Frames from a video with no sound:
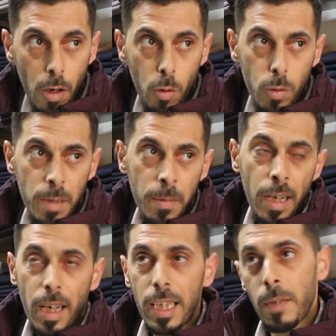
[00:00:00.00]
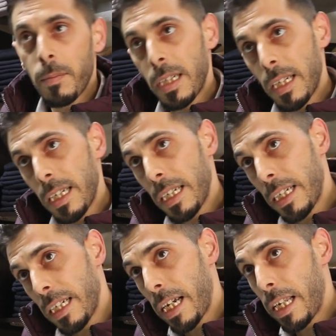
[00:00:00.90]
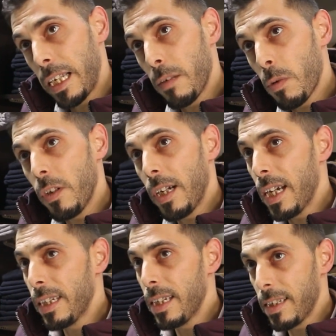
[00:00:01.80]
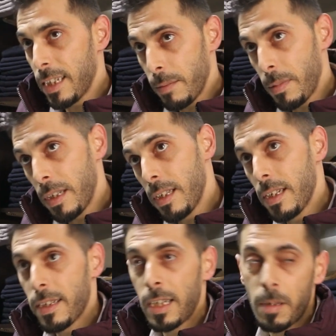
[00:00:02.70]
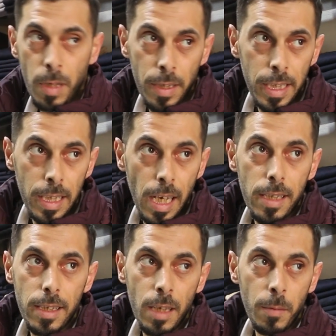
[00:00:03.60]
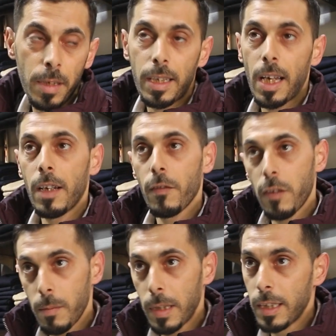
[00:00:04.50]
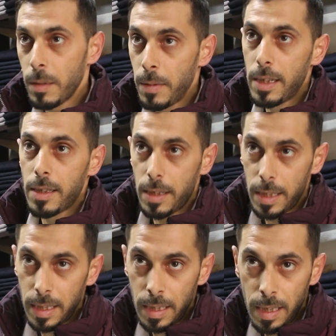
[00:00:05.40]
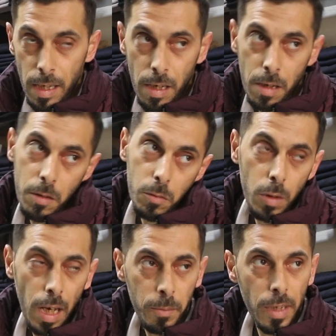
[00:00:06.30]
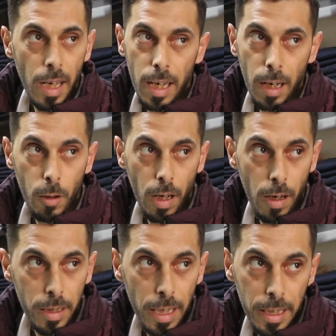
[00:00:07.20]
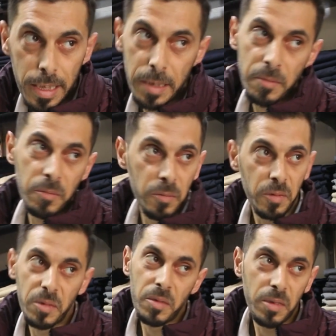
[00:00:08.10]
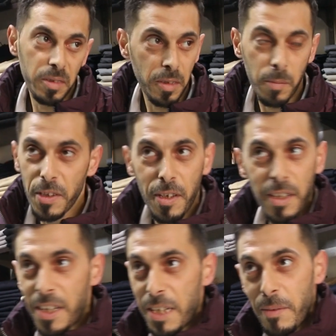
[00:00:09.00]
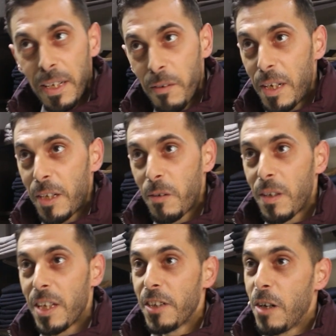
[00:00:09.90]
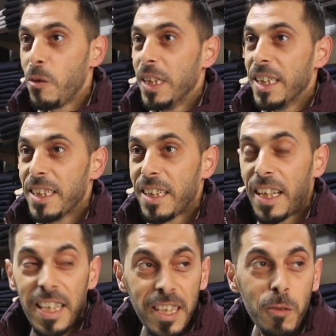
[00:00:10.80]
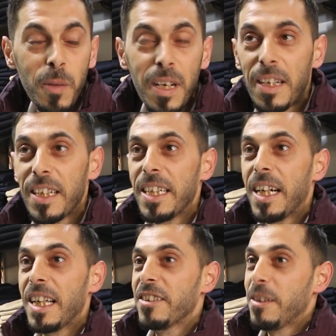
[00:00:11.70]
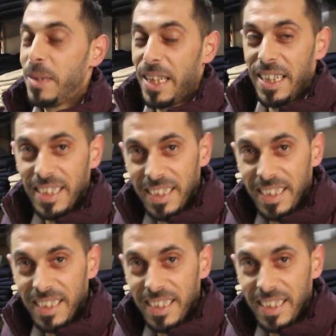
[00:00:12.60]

واذا بدنا نقيم آه، الوضع هذا السنه بالسنه الماضيه لا السنه الماضيه كان افضل بكثير من هاي السنه والحمد لله على كل حال يعني رمضان كريم علينا وعليكم الله يجعله عيد خير وبركه على الجميع